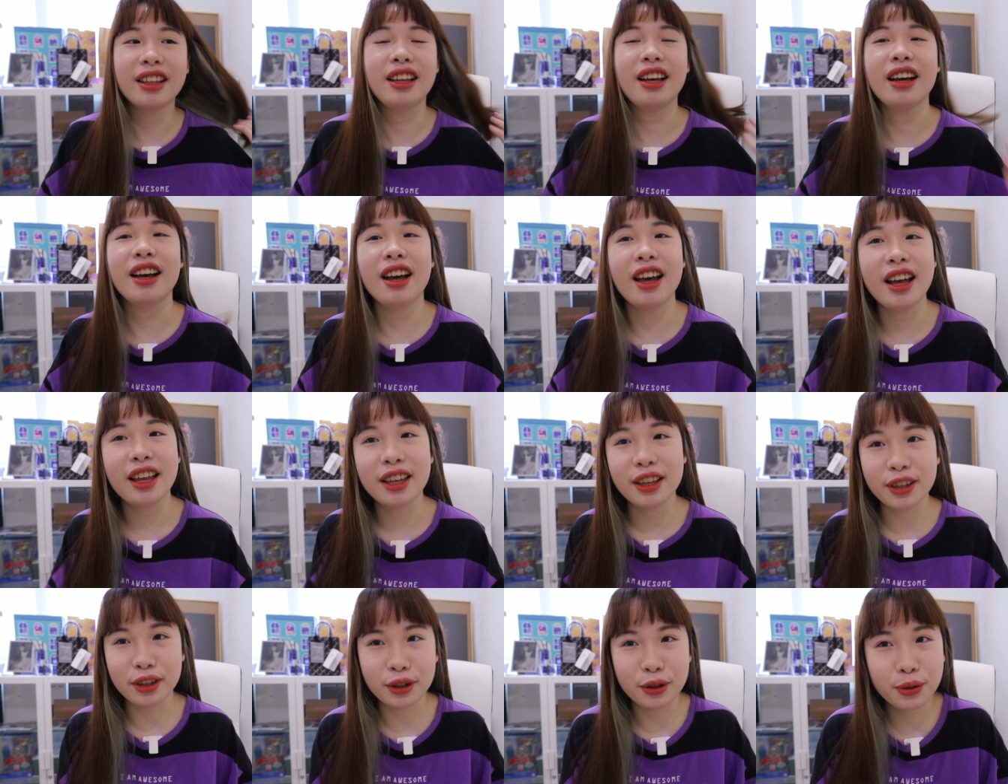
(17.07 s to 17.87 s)
大概一
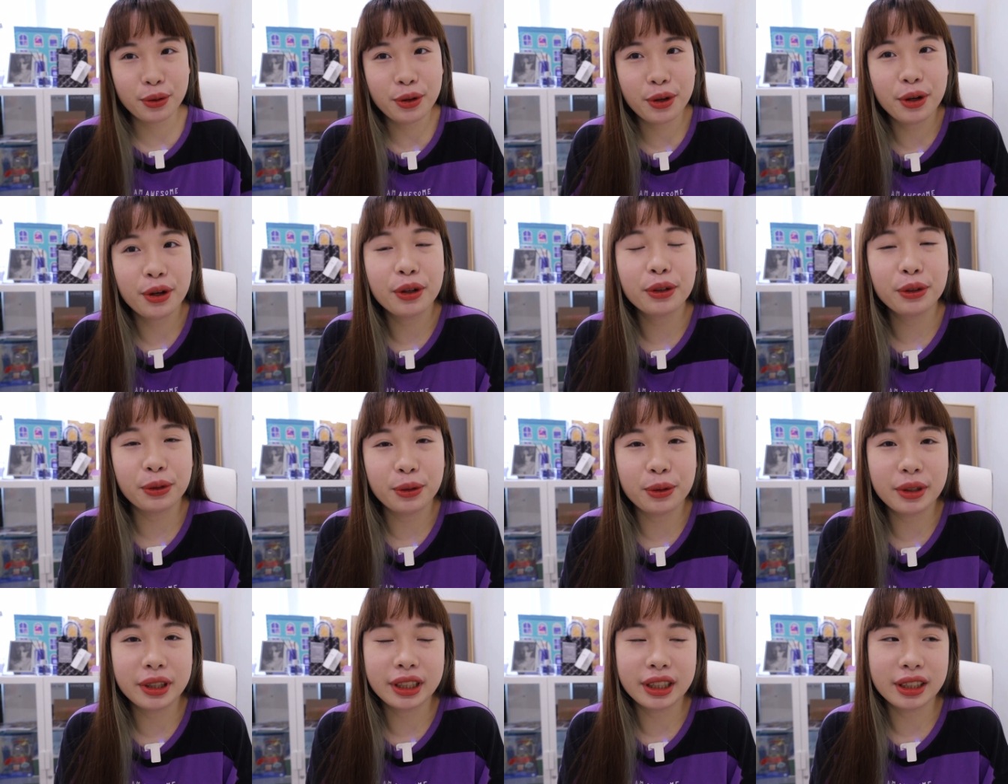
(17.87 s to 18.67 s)
个月又
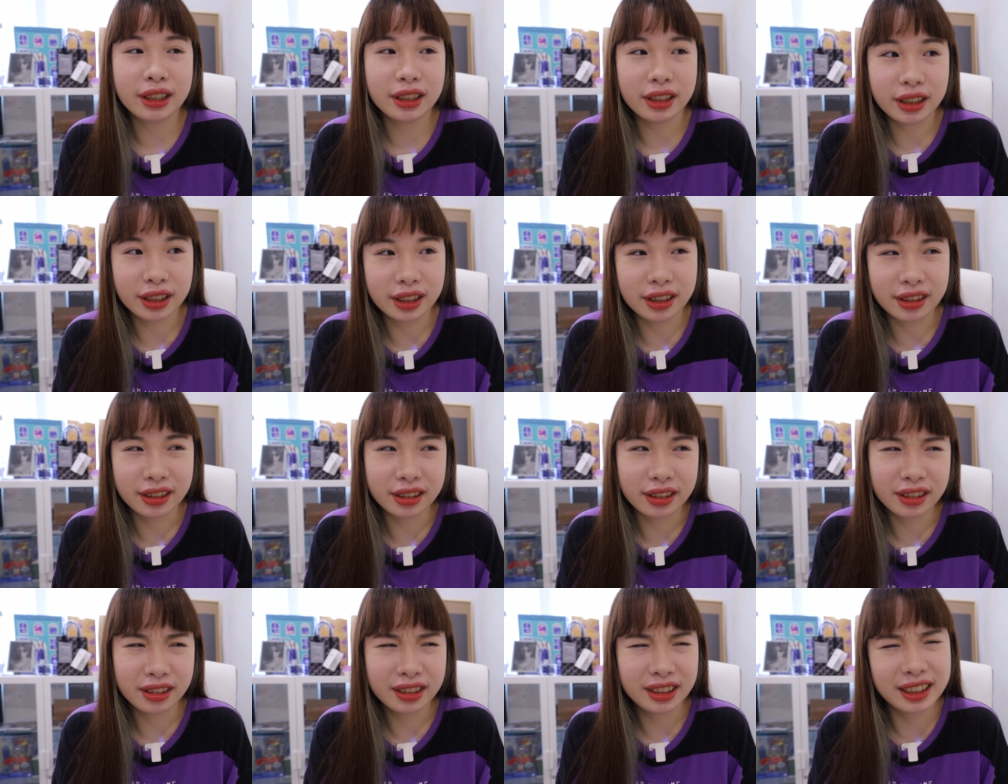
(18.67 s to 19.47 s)
多
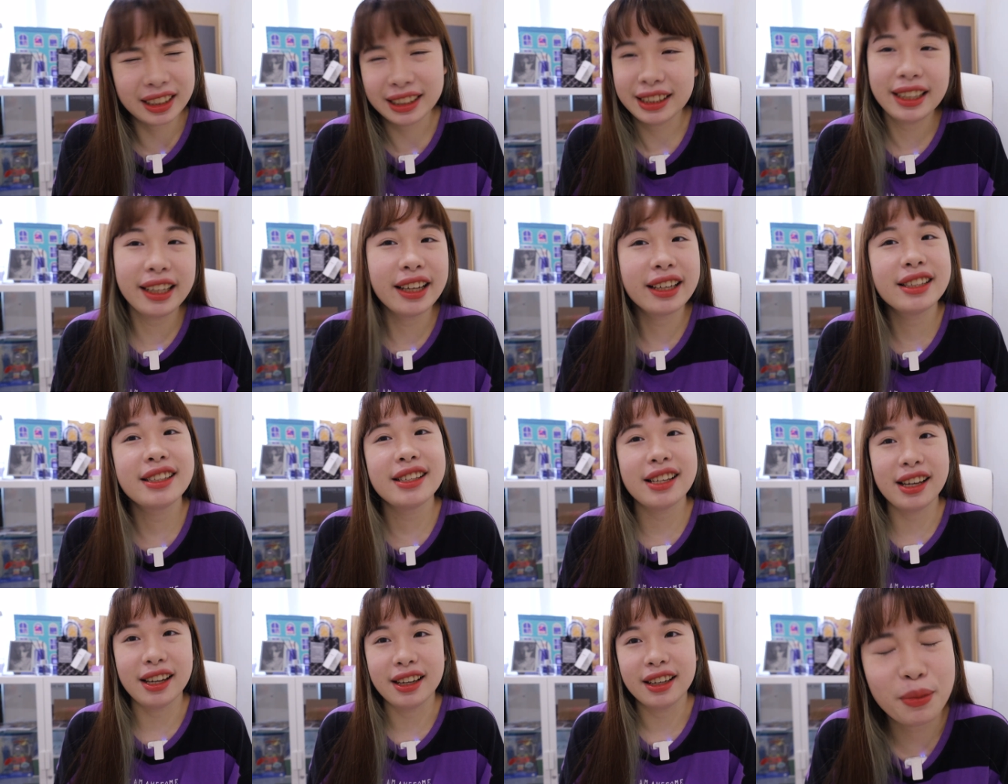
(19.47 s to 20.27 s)
个几天
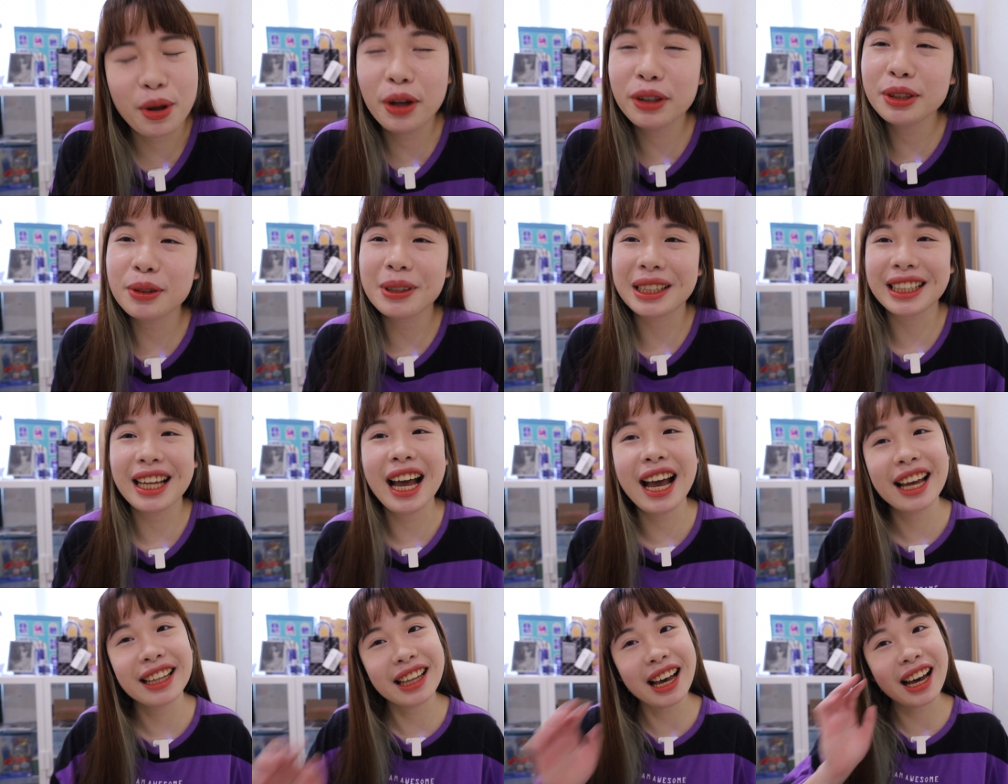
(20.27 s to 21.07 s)
这样，没有什么
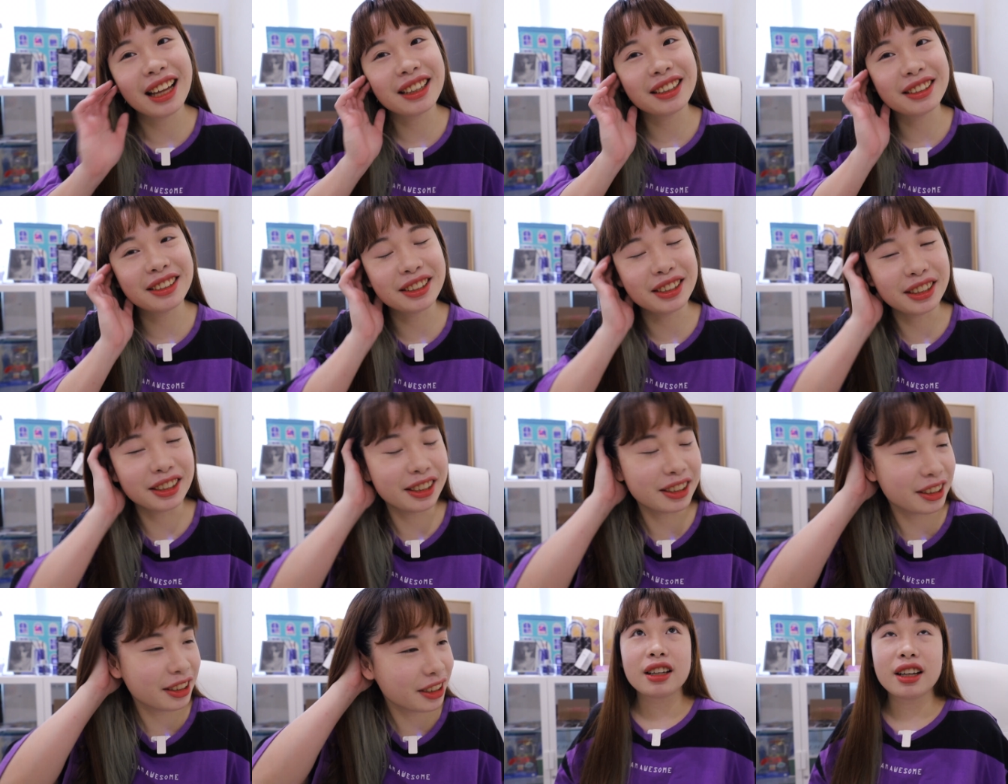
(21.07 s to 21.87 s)
太大的。